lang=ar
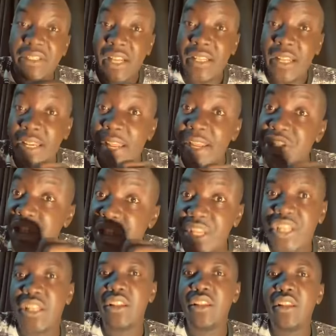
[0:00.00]
أعداد
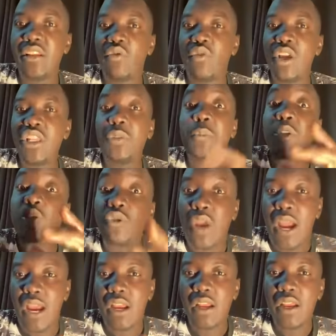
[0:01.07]
اللاجئين كويس
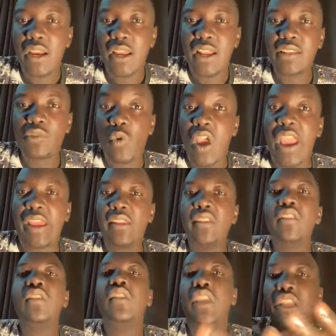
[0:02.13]
بسرعة خلاص واحد
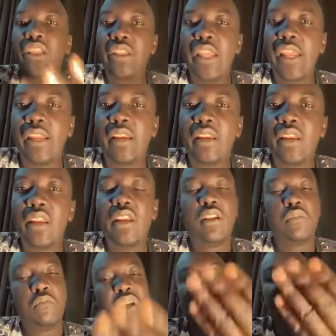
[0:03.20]
اثنين
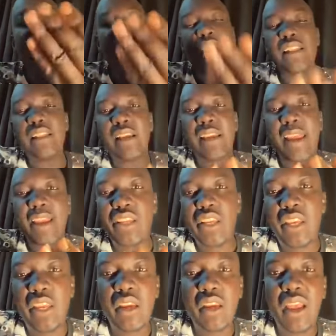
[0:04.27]
مثلا عندك
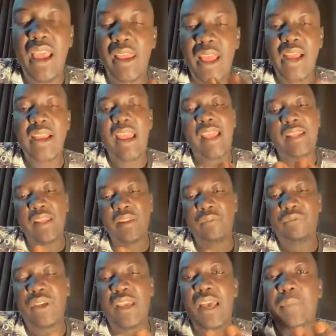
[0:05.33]
لاجئين الآن
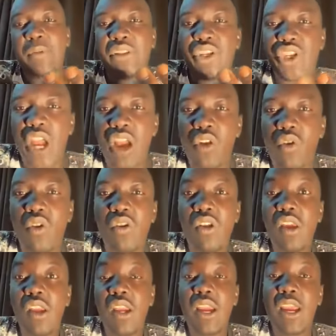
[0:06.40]
قاعدين في غابة ديشانجو
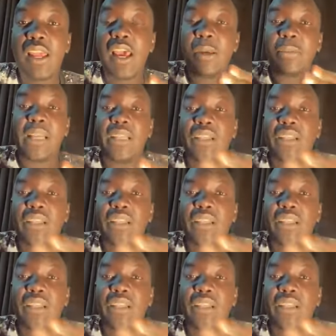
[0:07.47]
الغاء